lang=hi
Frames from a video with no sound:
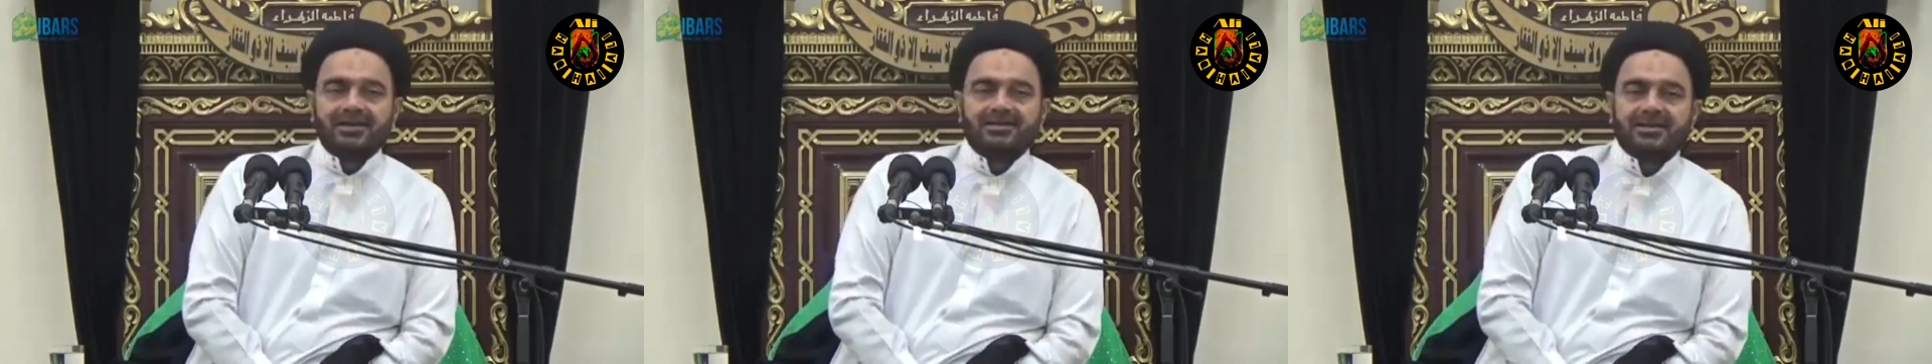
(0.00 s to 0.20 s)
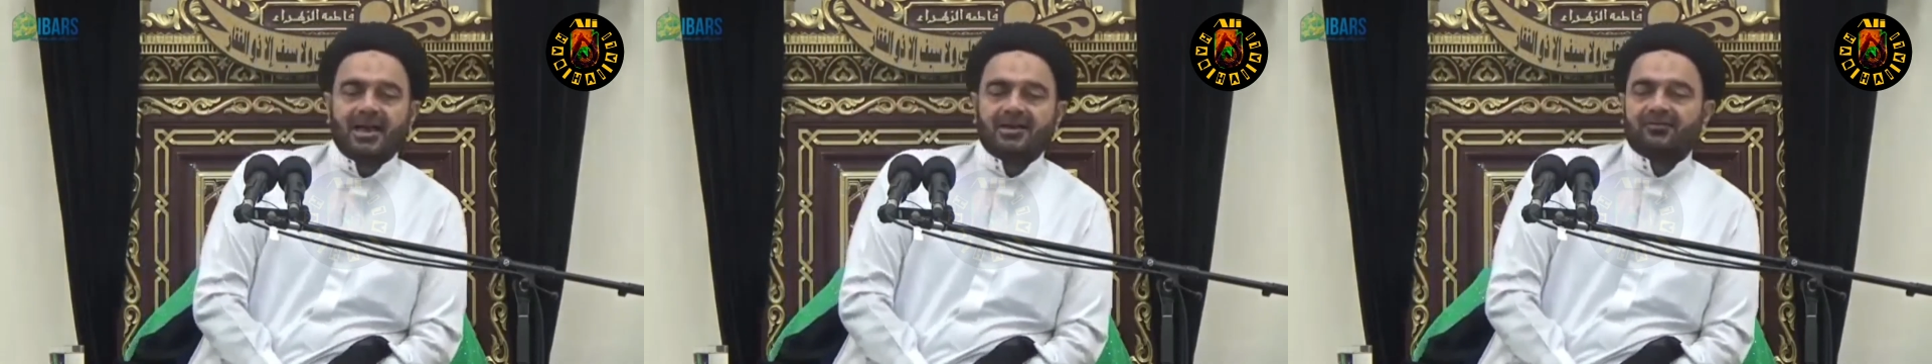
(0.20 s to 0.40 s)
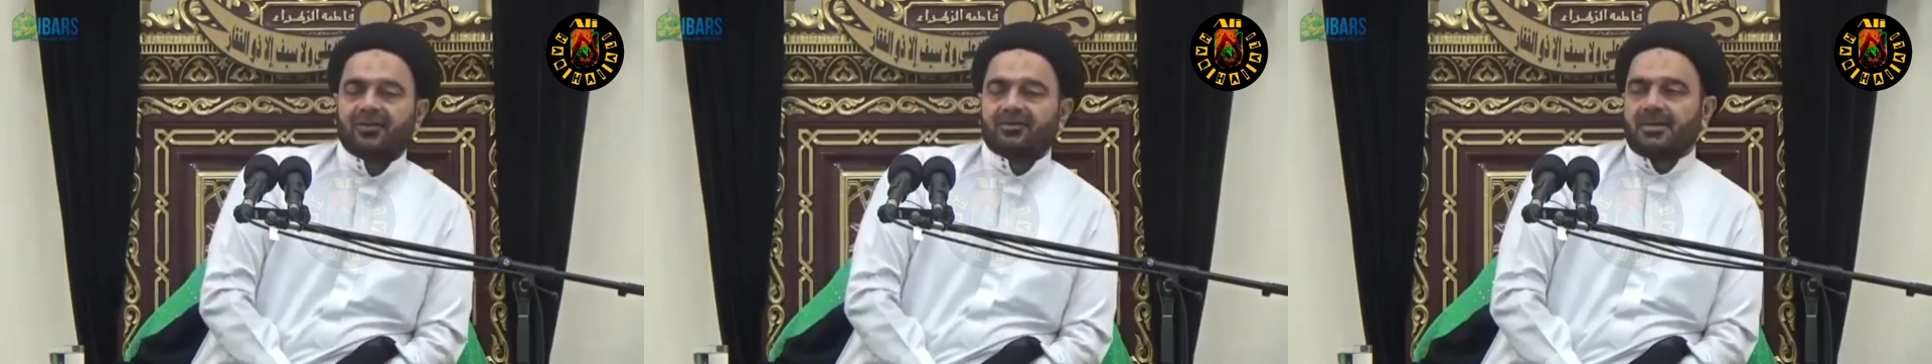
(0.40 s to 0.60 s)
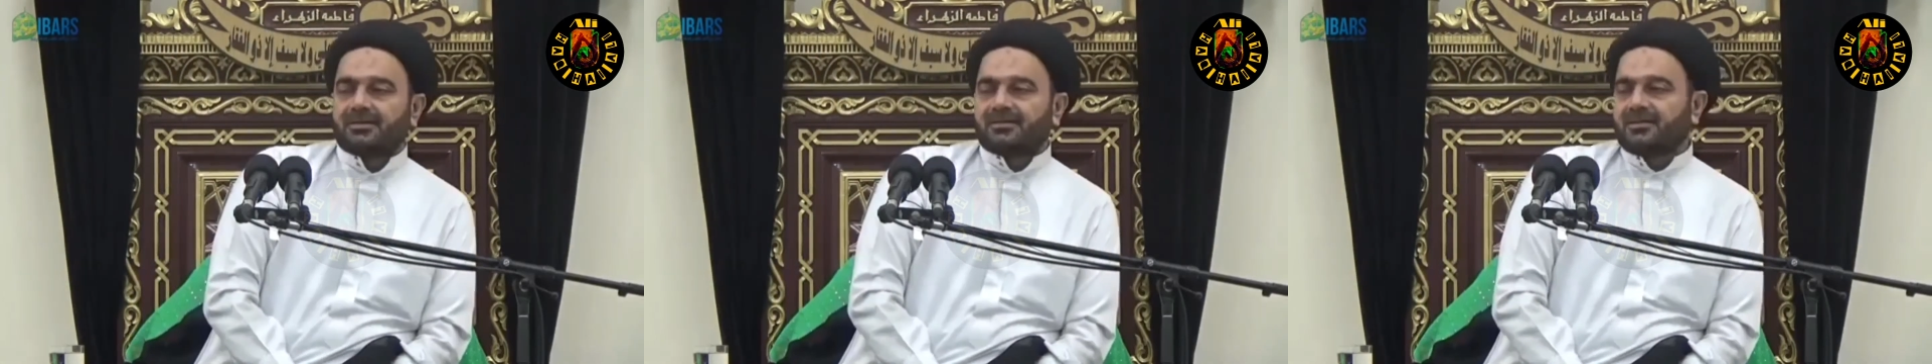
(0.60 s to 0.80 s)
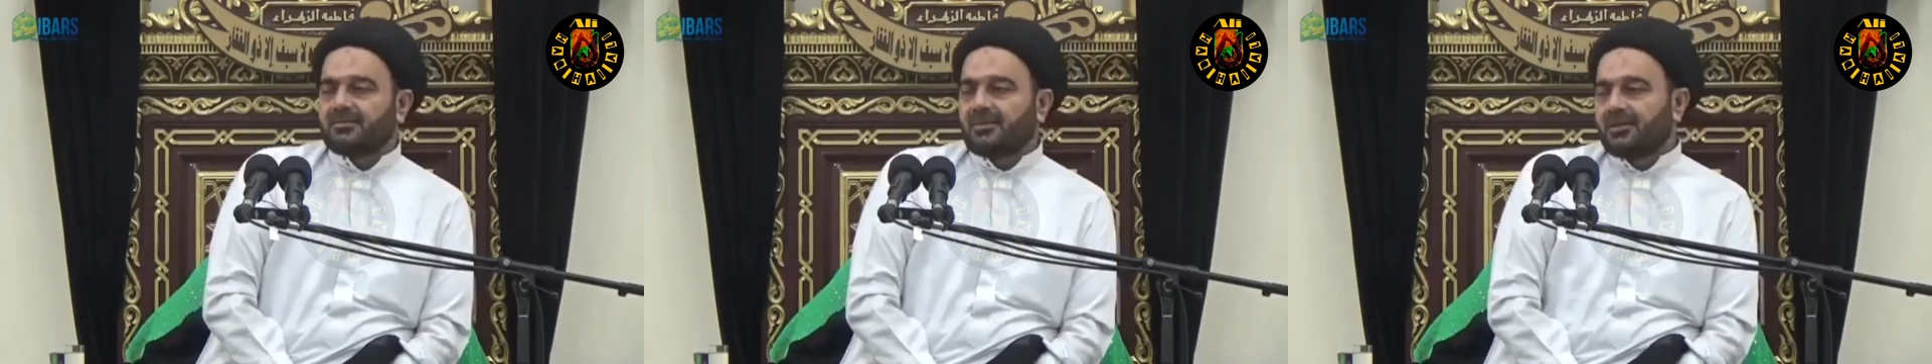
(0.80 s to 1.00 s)
इशाद
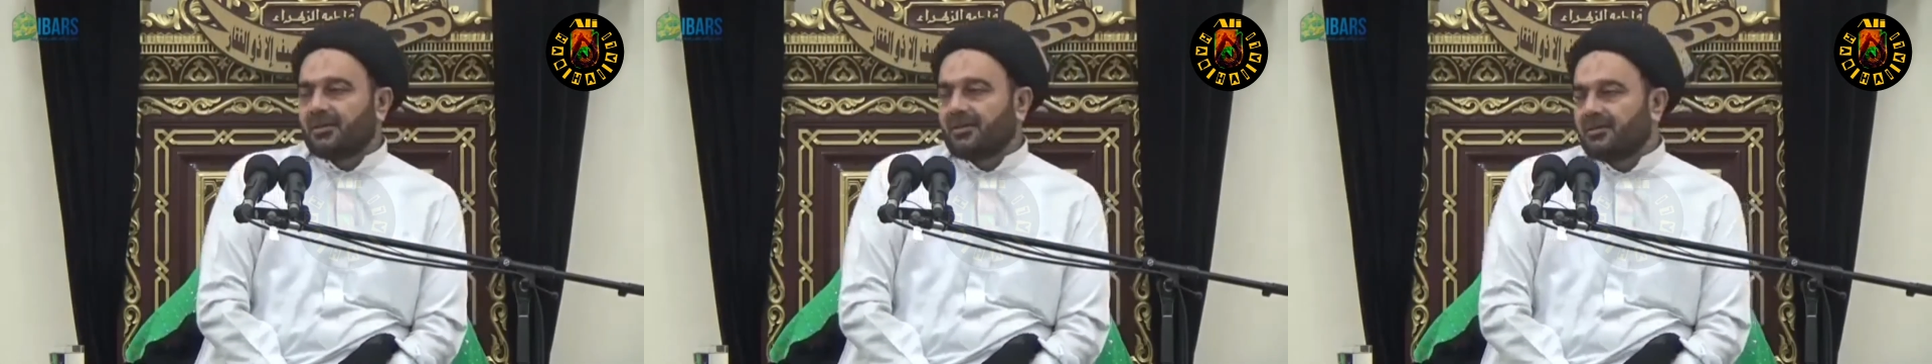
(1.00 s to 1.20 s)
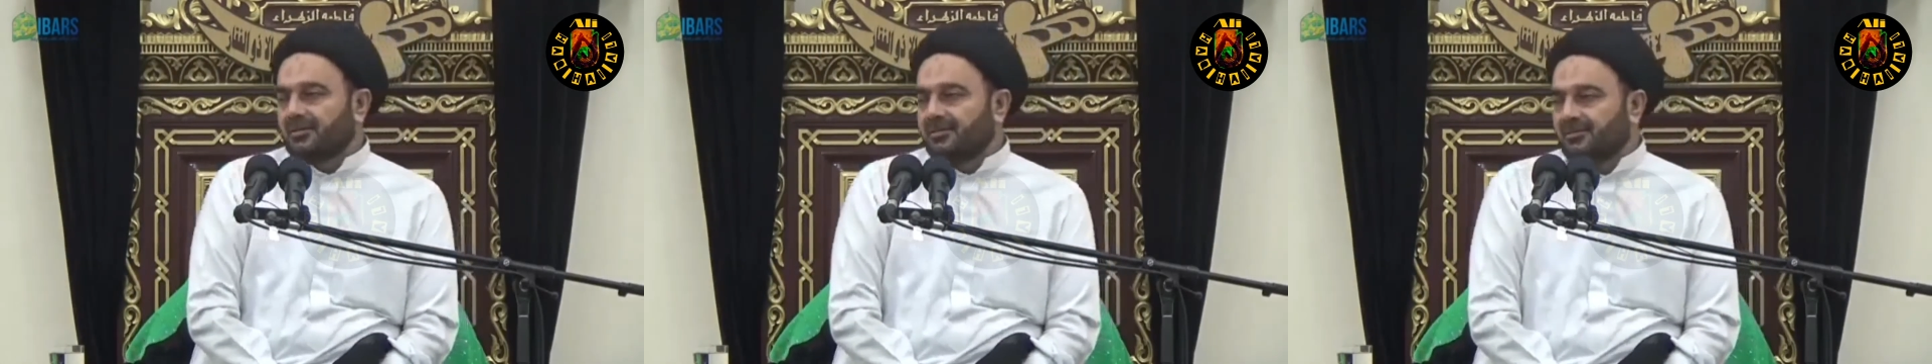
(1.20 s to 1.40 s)
फरमाते हैं मौला